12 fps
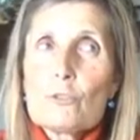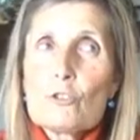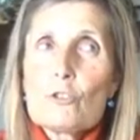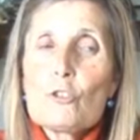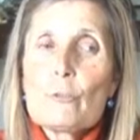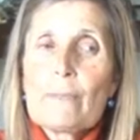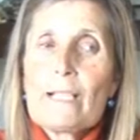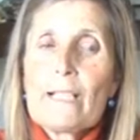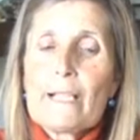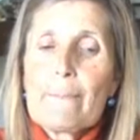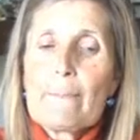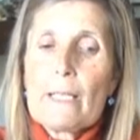no solo
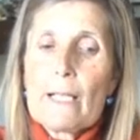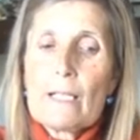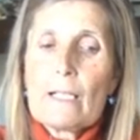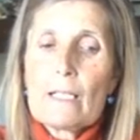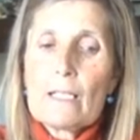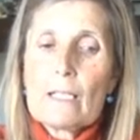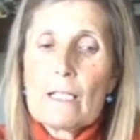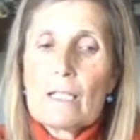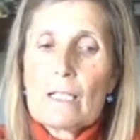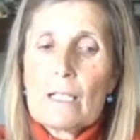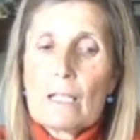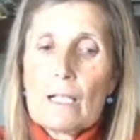van a cambiar
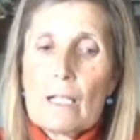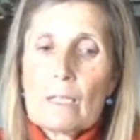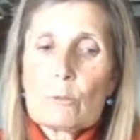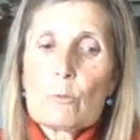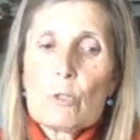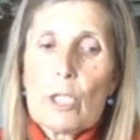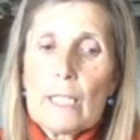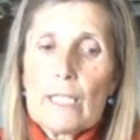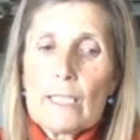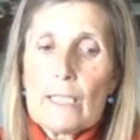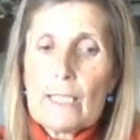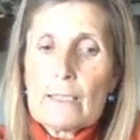algunas
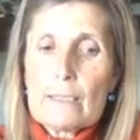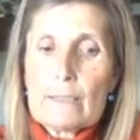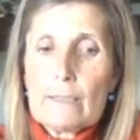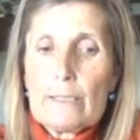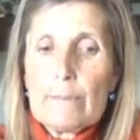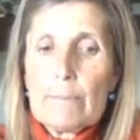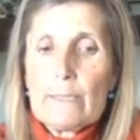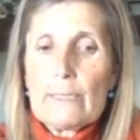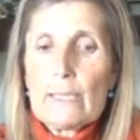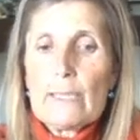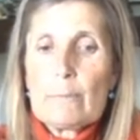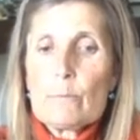reglas que
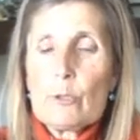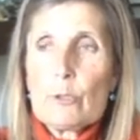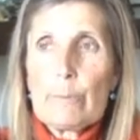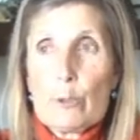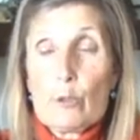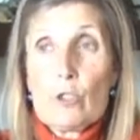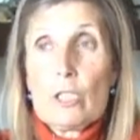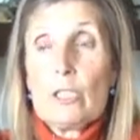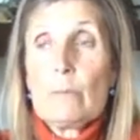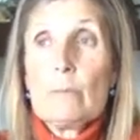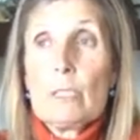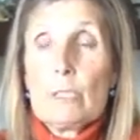implica cambio de
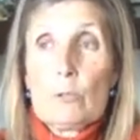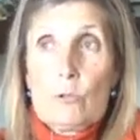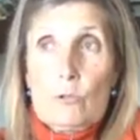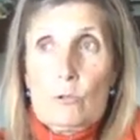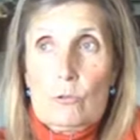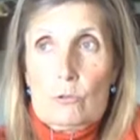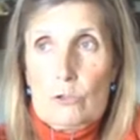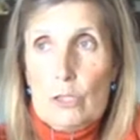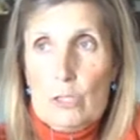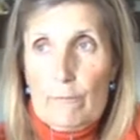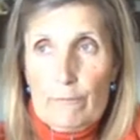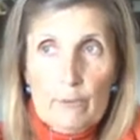procedimientos, o
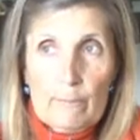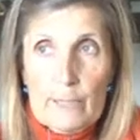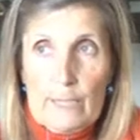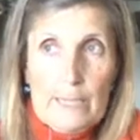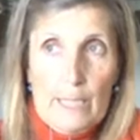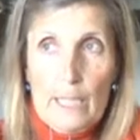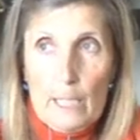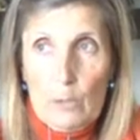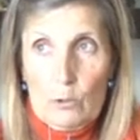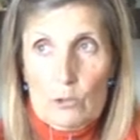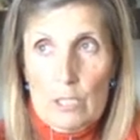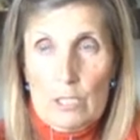sea, de forma de hacer las
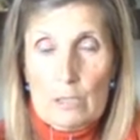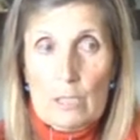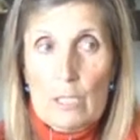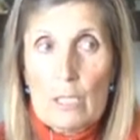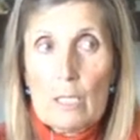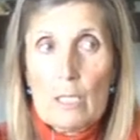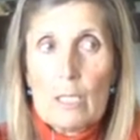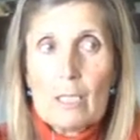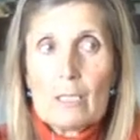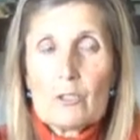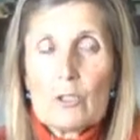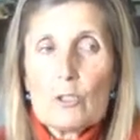cosas,
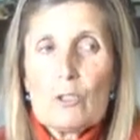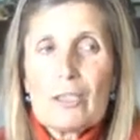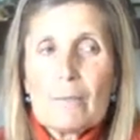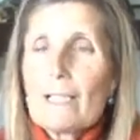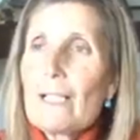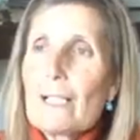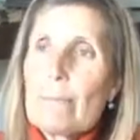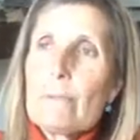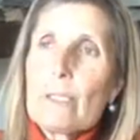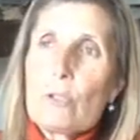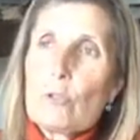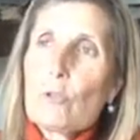sino que van a
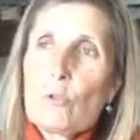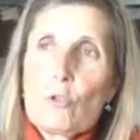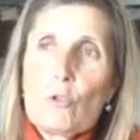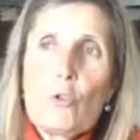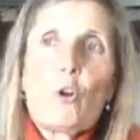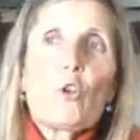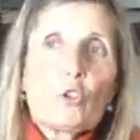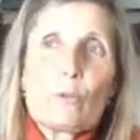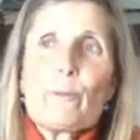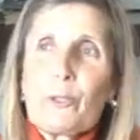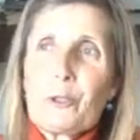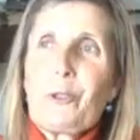cambiar
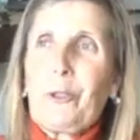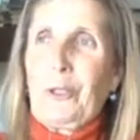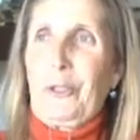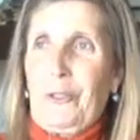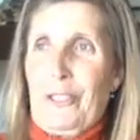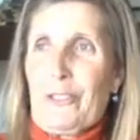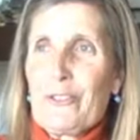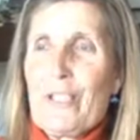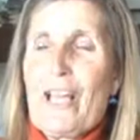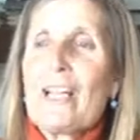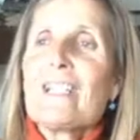otro montón de cosas.